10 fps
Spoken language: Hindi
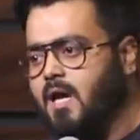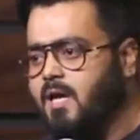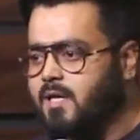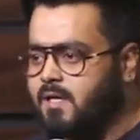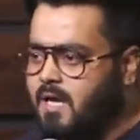
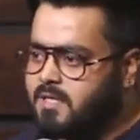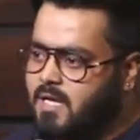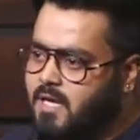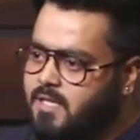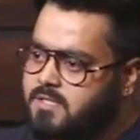है ये
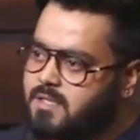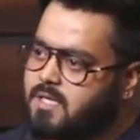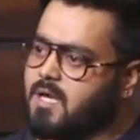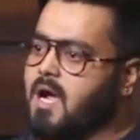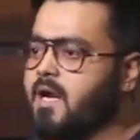राजा
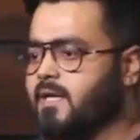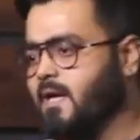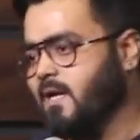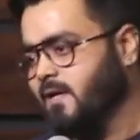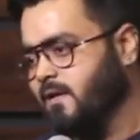हरिश्चंद्र घाट
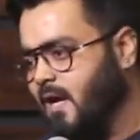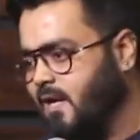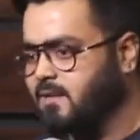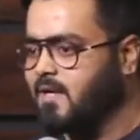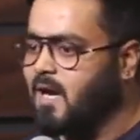है ये
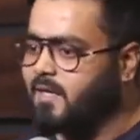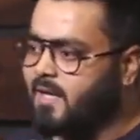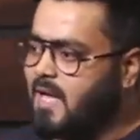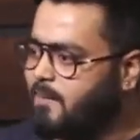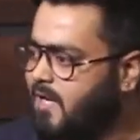नारद घाट
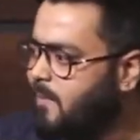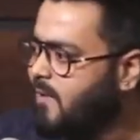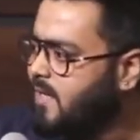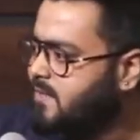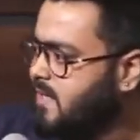है यहाँ पे
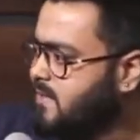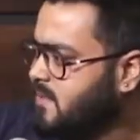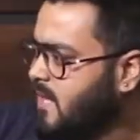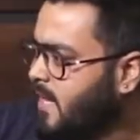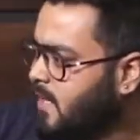कपल एक साथ ऐसे
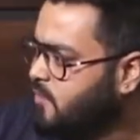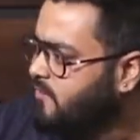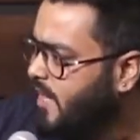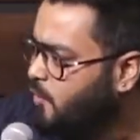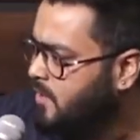नहाएंगे तो
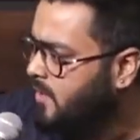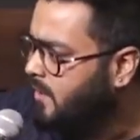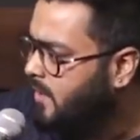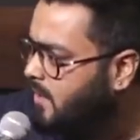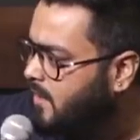फाइट हो
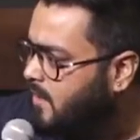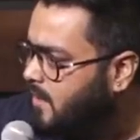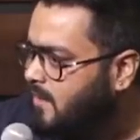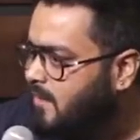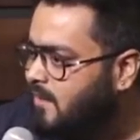जाता है
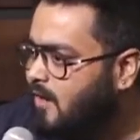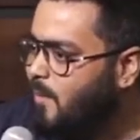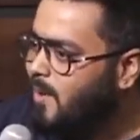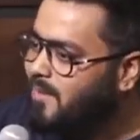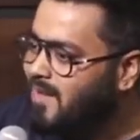
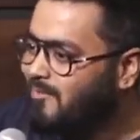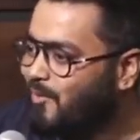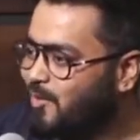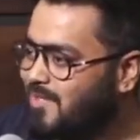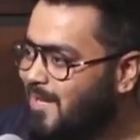और मैं अपनी
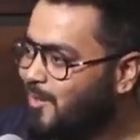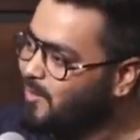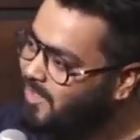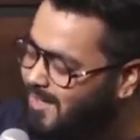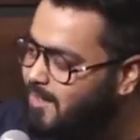गर्लफ्रेंड को इशारा करूँ
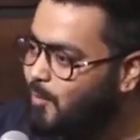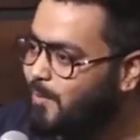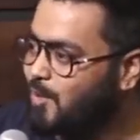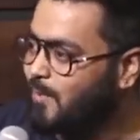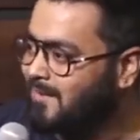कि एक एक
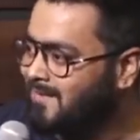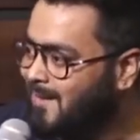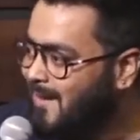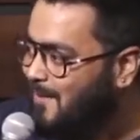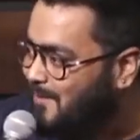डुबकी तो बनती
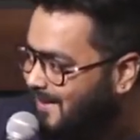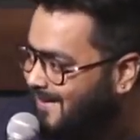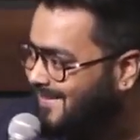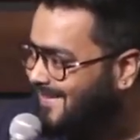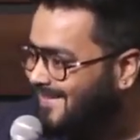है यहाँ पे
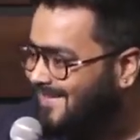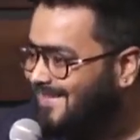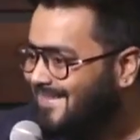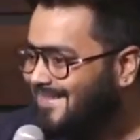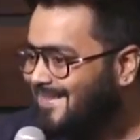
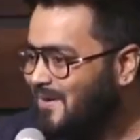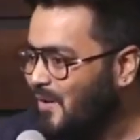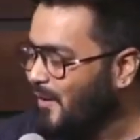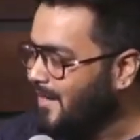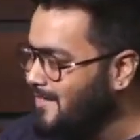
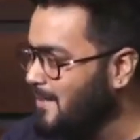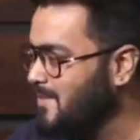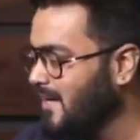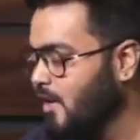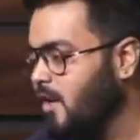और ये सब
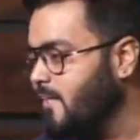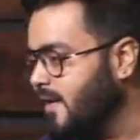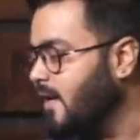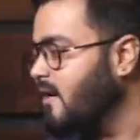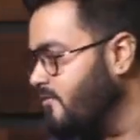चल रही है और मैं
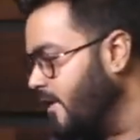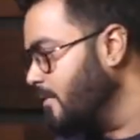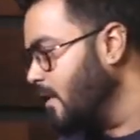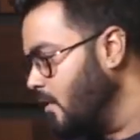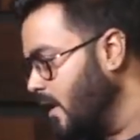ना
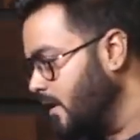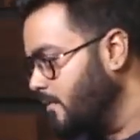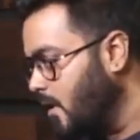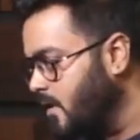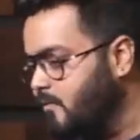कंफर्टेबल हो गया था
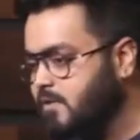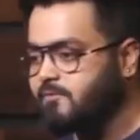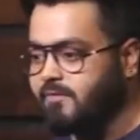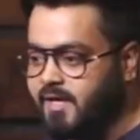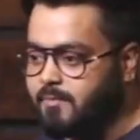बिकॉज इट वॉज अ
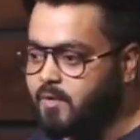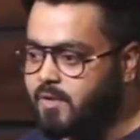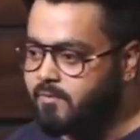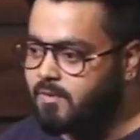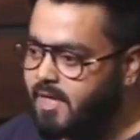वेरी
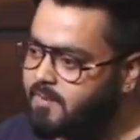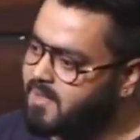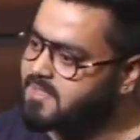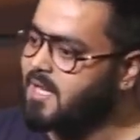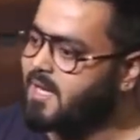ब्यूटीफुल राइड
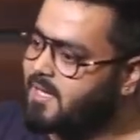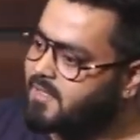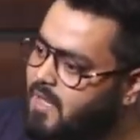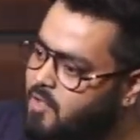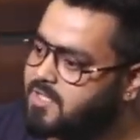मज़ा आ रहा
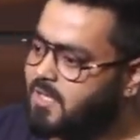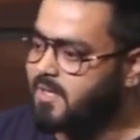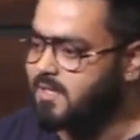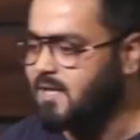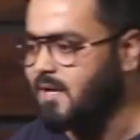है नाव चल
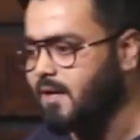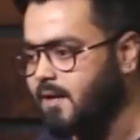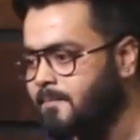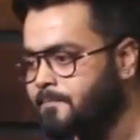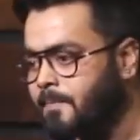रही है अच्छा लग
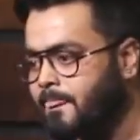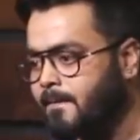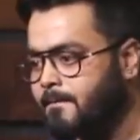रहा है